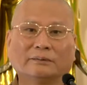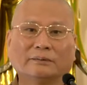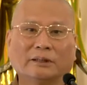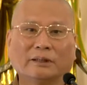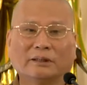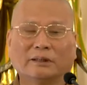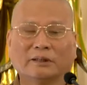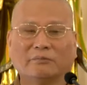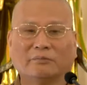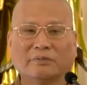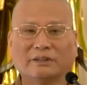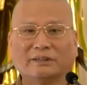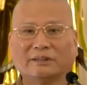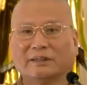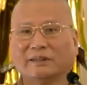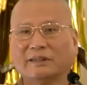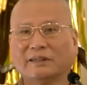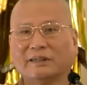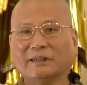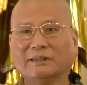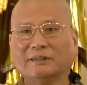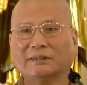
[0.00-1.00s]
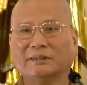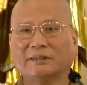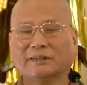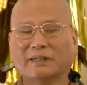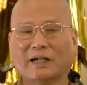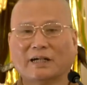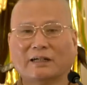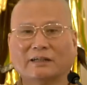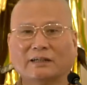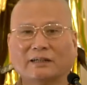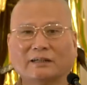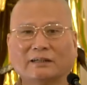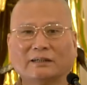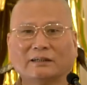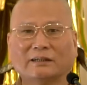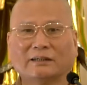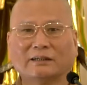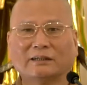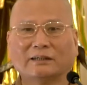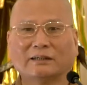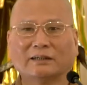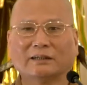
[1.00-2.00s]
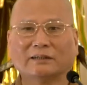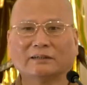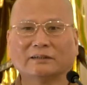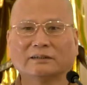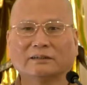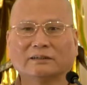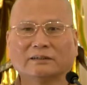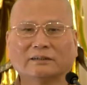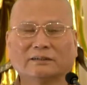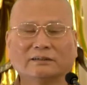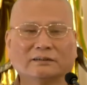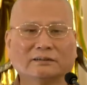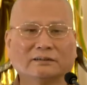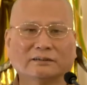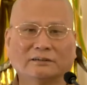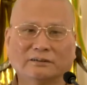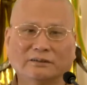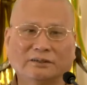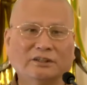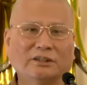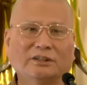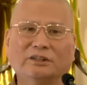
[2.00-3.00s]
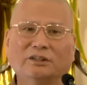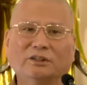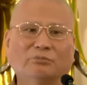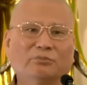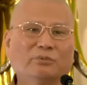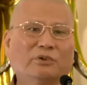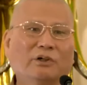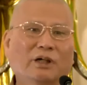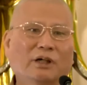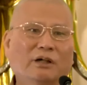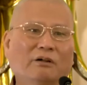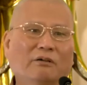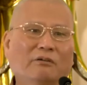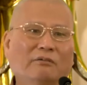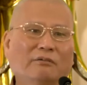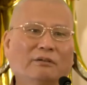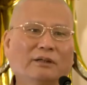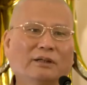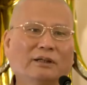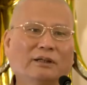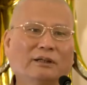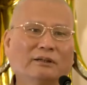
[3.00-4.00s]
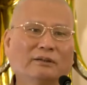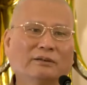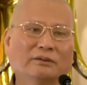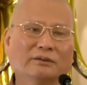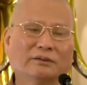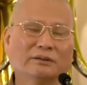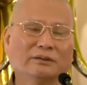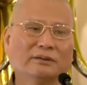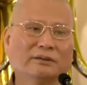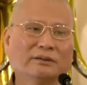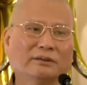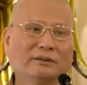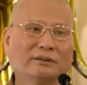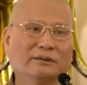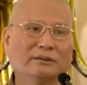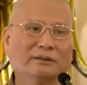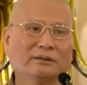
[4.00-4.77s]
啊，特别现在年纪大了，那那个记性不好啊，所以